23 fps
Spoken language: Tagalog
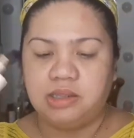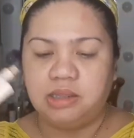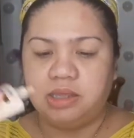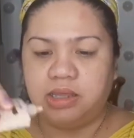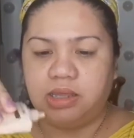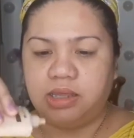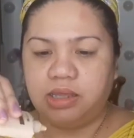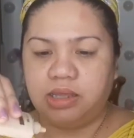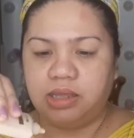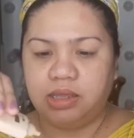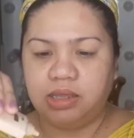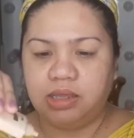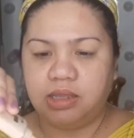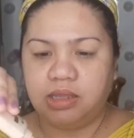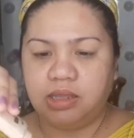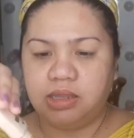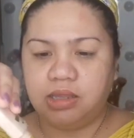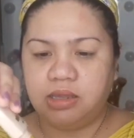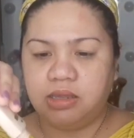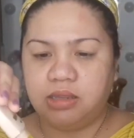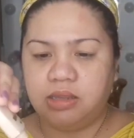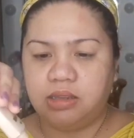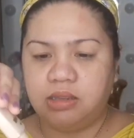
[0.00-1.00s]

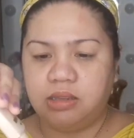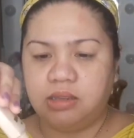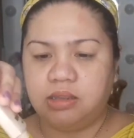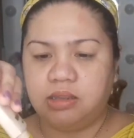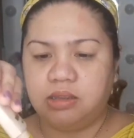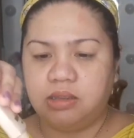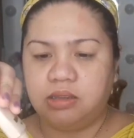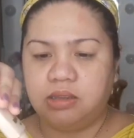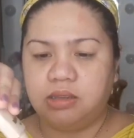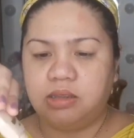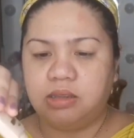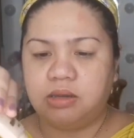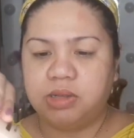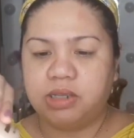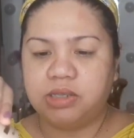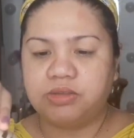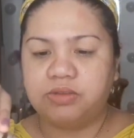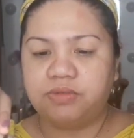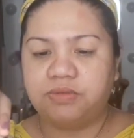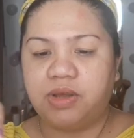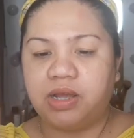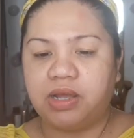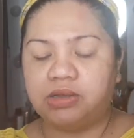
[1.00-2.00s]
Ayan. Yung
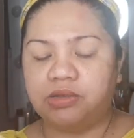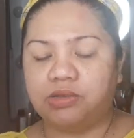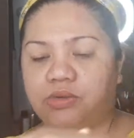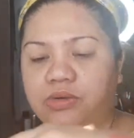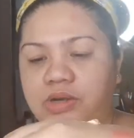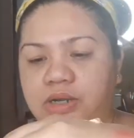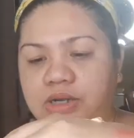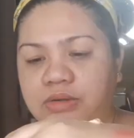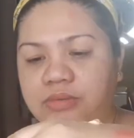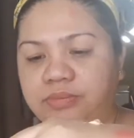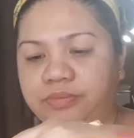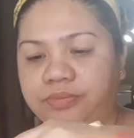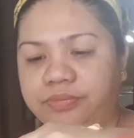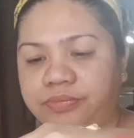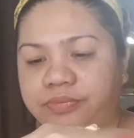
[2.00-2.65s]
Max Factor.